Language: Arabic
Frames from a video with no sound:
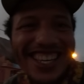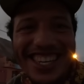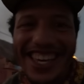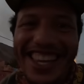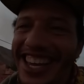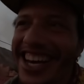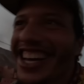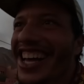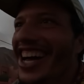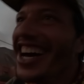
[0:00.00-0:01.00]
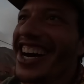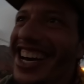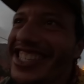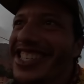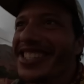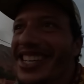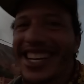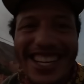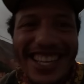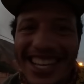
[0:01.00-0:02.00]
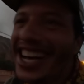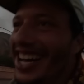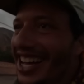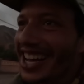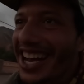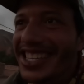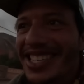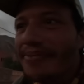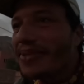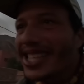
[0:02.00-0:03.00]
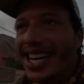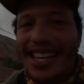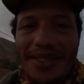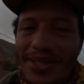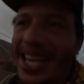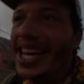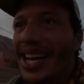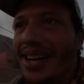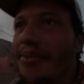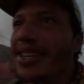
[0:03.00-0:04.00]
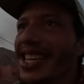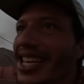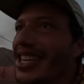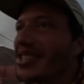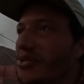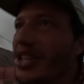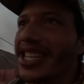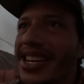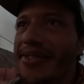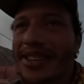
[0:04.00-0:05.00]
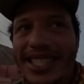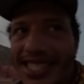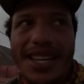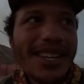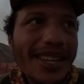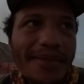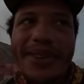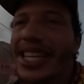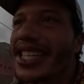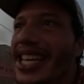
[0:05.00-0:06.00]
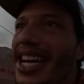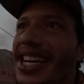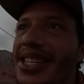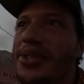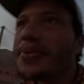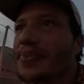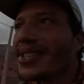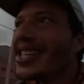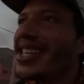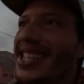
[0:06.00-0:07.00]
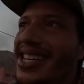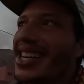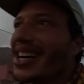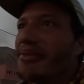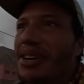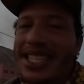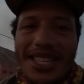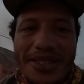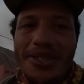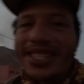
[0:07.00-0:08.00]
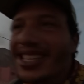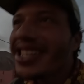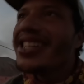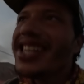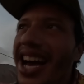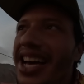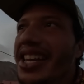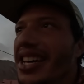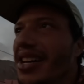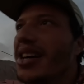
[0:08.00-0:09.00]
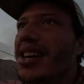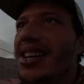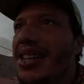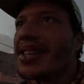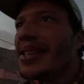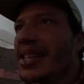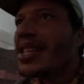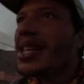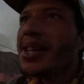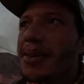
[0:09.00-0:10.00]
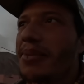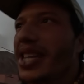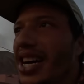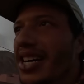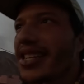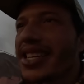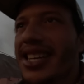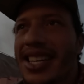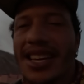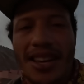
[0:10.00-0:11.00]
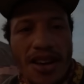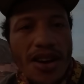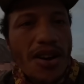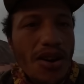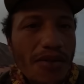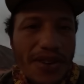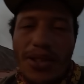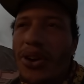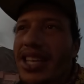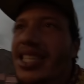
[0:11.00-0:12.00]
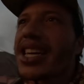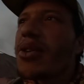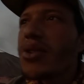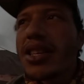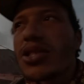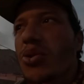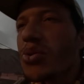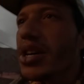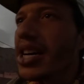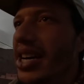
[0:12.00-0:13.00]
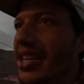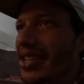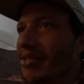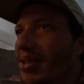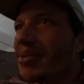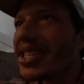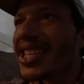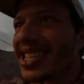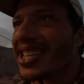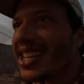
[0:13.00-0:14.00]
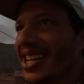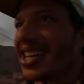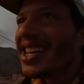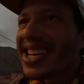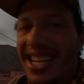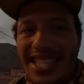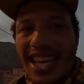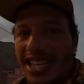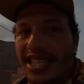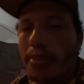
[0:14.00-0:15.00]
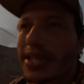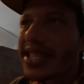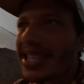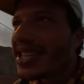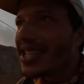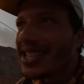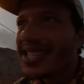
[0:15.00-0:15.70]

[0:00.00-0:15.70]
والله اجي اجي البيداله في الصحراء بالليل زوينه في هاد المناطق هادو مع تيكون الحراره بالنهار فهاد الوقيته كيولي جوار فهمتي كتخاش تحبس